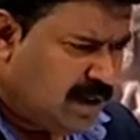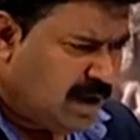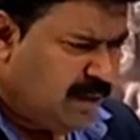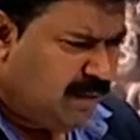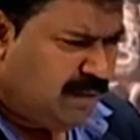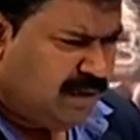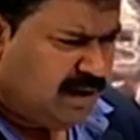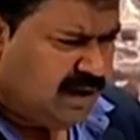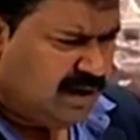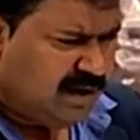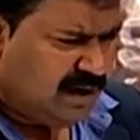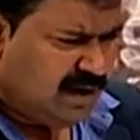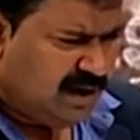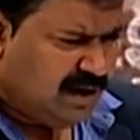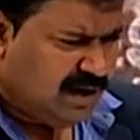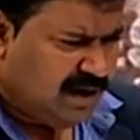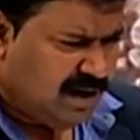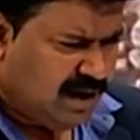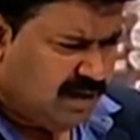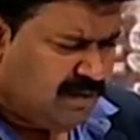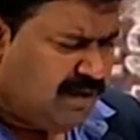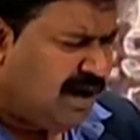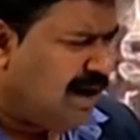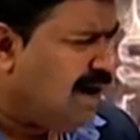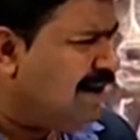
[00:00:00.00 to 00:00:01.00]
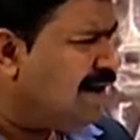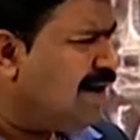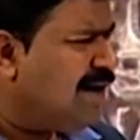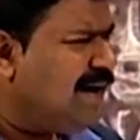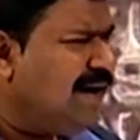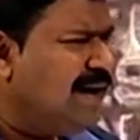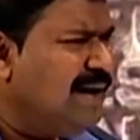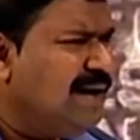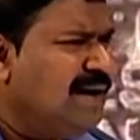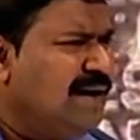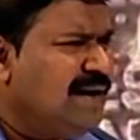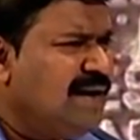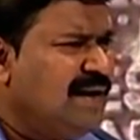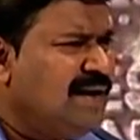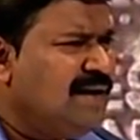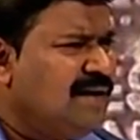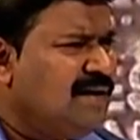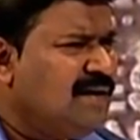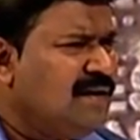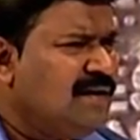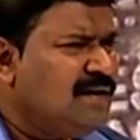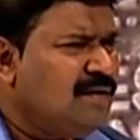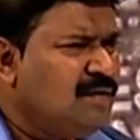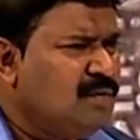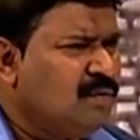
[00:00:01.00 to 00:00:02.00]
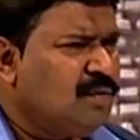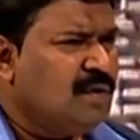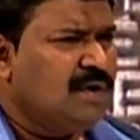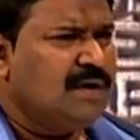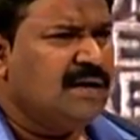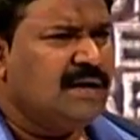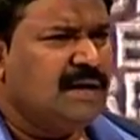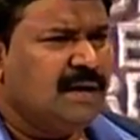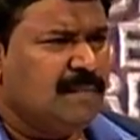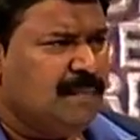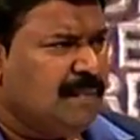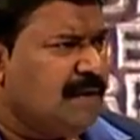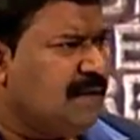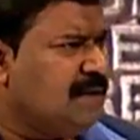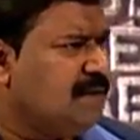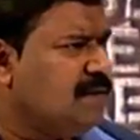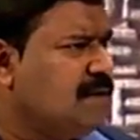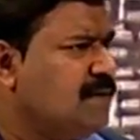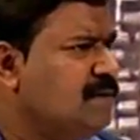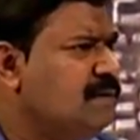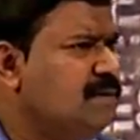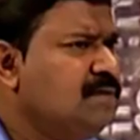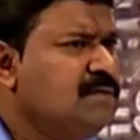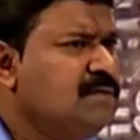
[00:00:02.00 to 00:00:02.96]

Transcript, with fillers: தமிழ் அவ்வளோ அழகாக இல்லைன்னு உங்களுக்கு ஏன் படுது